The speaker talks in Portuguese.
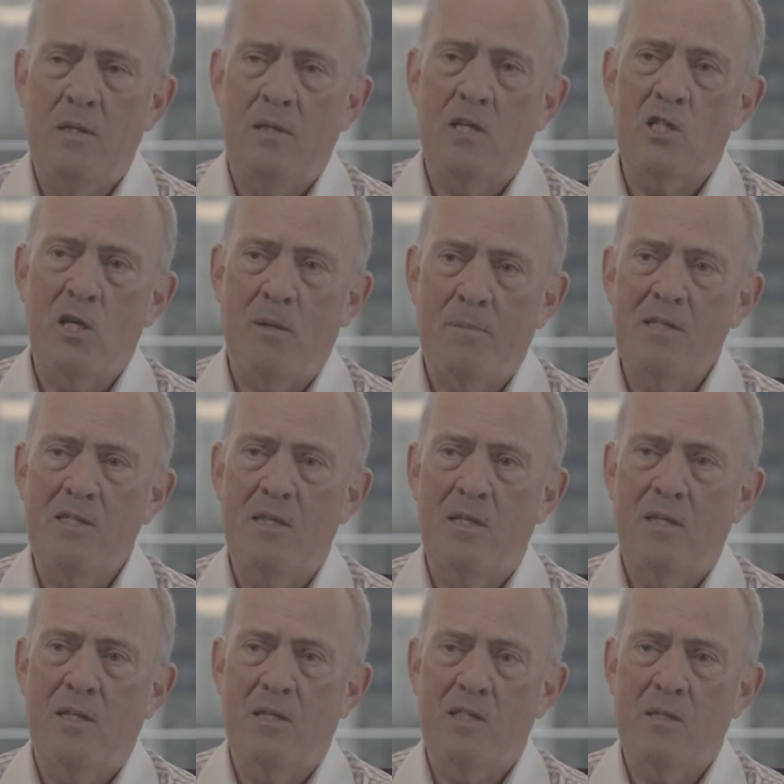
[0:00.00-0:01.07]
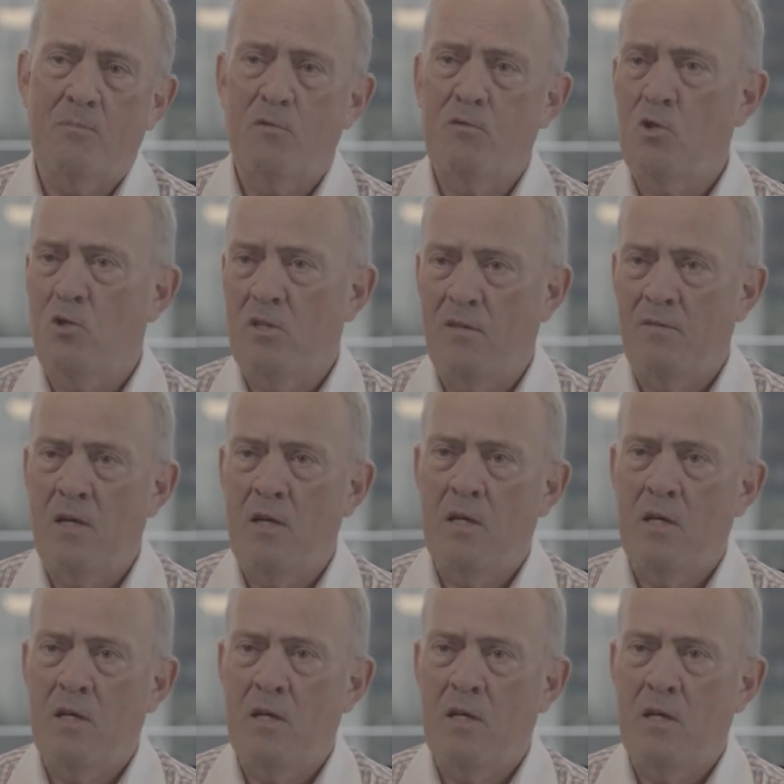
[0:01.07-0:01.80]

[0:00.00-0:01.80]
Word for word: engajar bastante nessa profissão através,